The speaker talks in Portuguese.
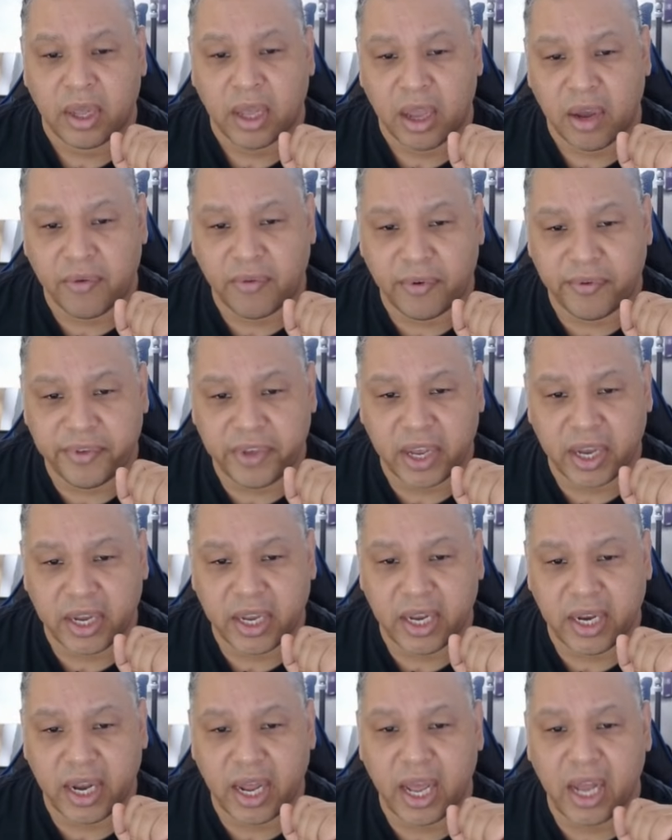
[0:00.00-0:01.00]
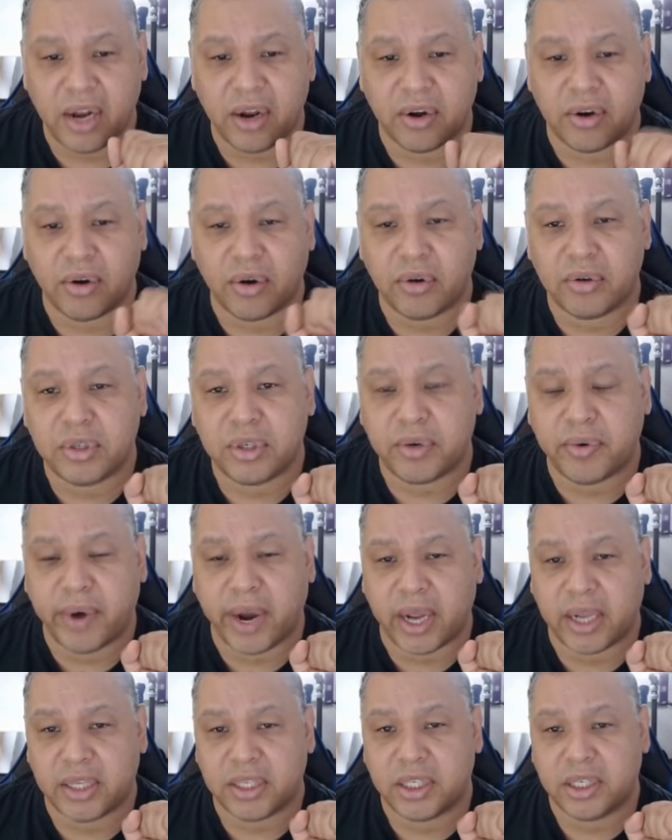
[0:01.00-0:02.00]
Eu vou vir aqui nele, ó,
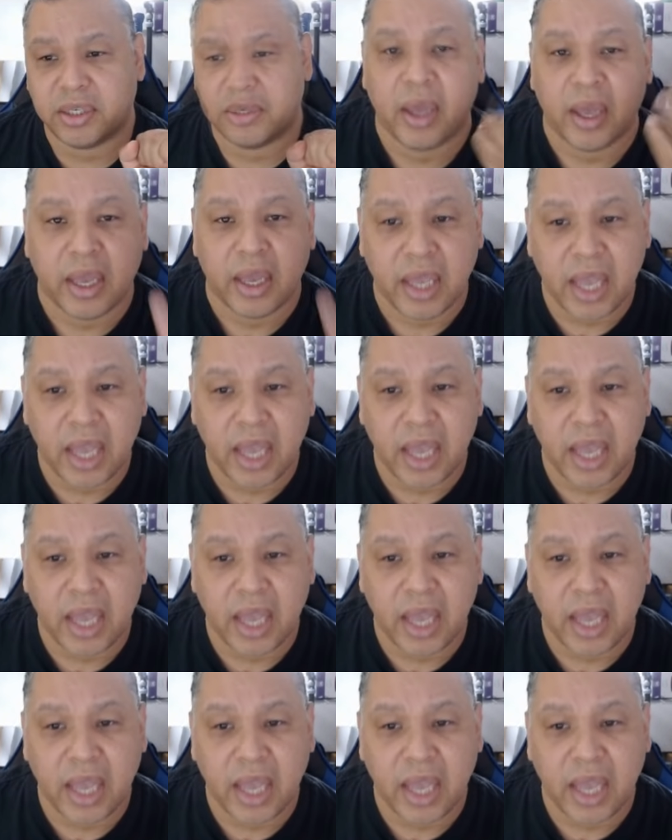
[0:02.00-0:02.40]
Node-RED.